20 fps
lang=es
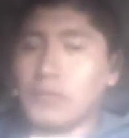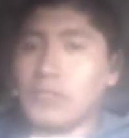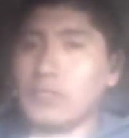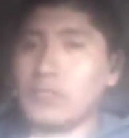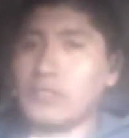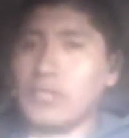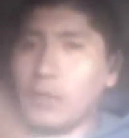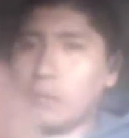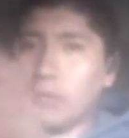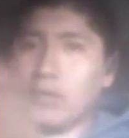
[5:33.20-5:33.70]

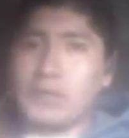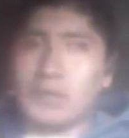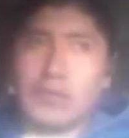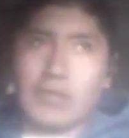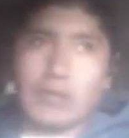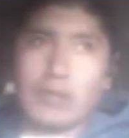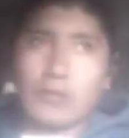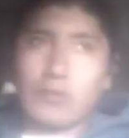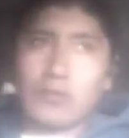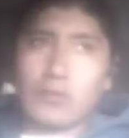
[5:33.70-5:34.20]
sistemas de
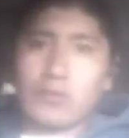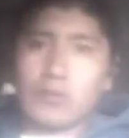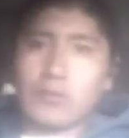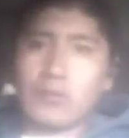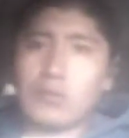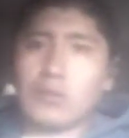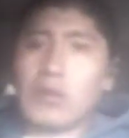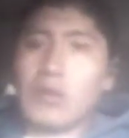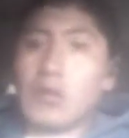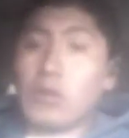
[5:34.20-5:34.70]

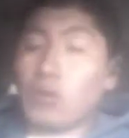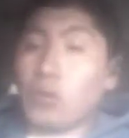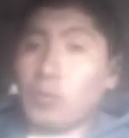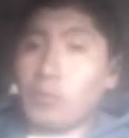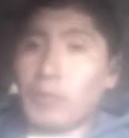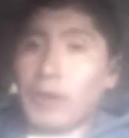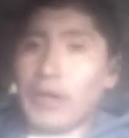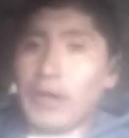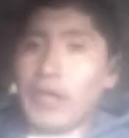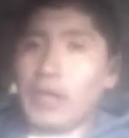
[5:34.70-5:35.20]
negocios
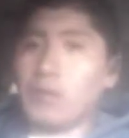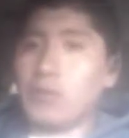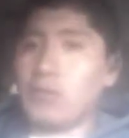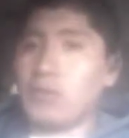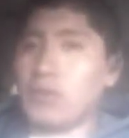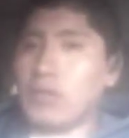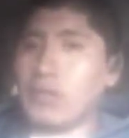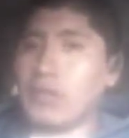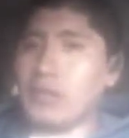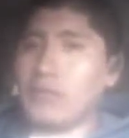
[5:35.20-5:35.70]
comparado,
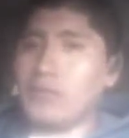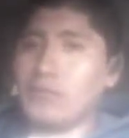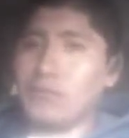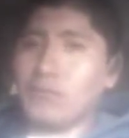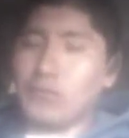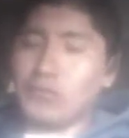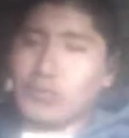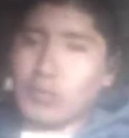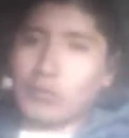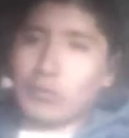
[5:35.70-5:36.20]

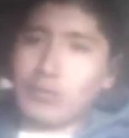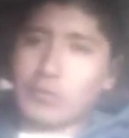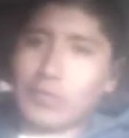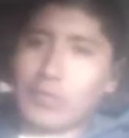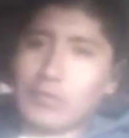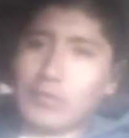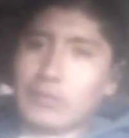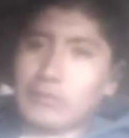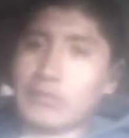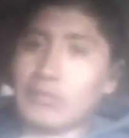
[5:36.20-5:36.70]
los negocios en
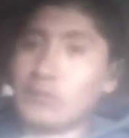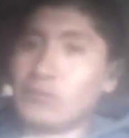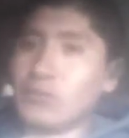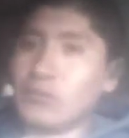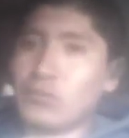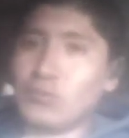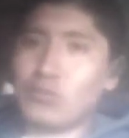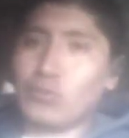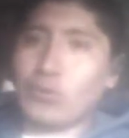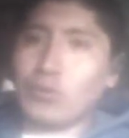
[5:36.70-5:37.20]
Internet
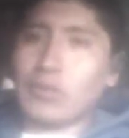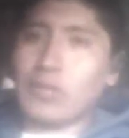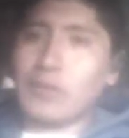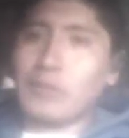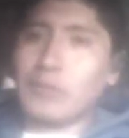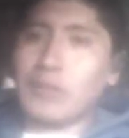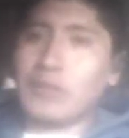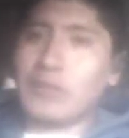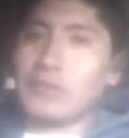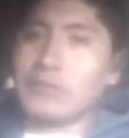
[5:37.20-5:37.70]
son
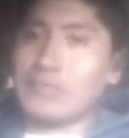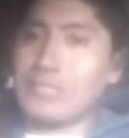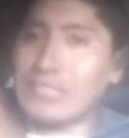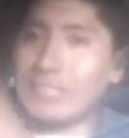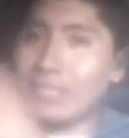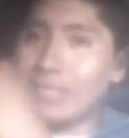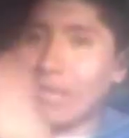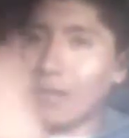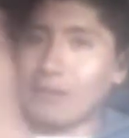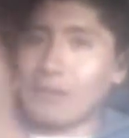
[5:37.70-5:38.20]
totalmente
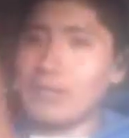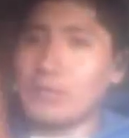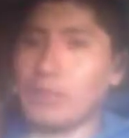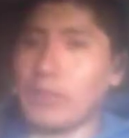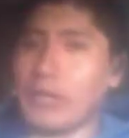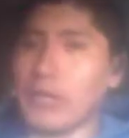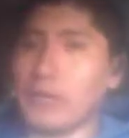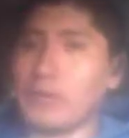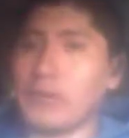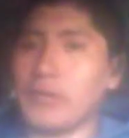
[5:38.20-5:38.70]
rentables
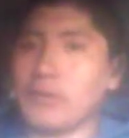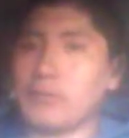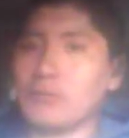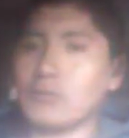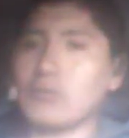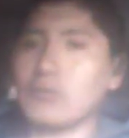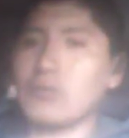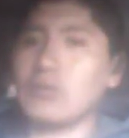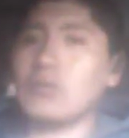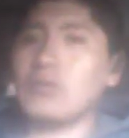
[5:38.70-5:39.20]
para abrir
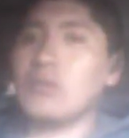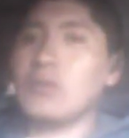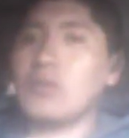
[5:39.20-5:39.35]
uno